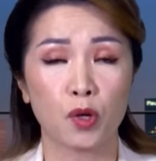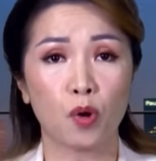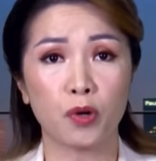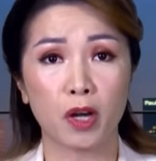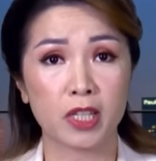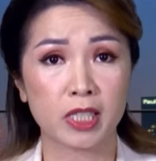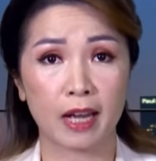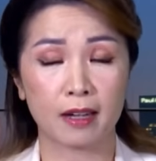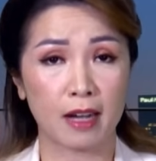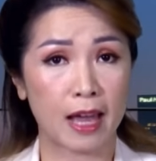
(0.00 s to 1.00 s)
Cô nói
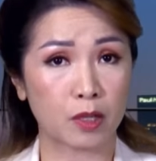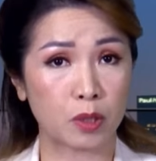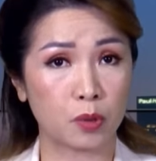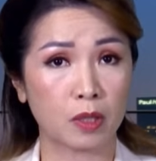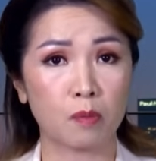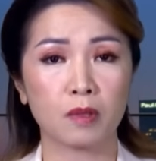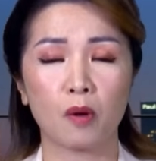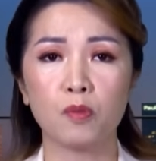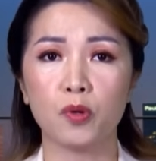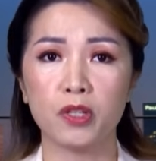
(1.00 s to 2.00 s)
rằng là cựu tổng
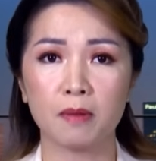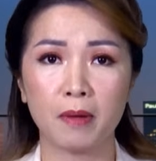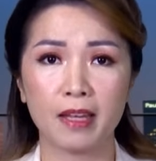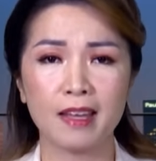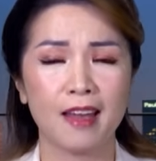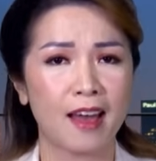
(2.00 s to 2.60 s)
thống của nước Mỹ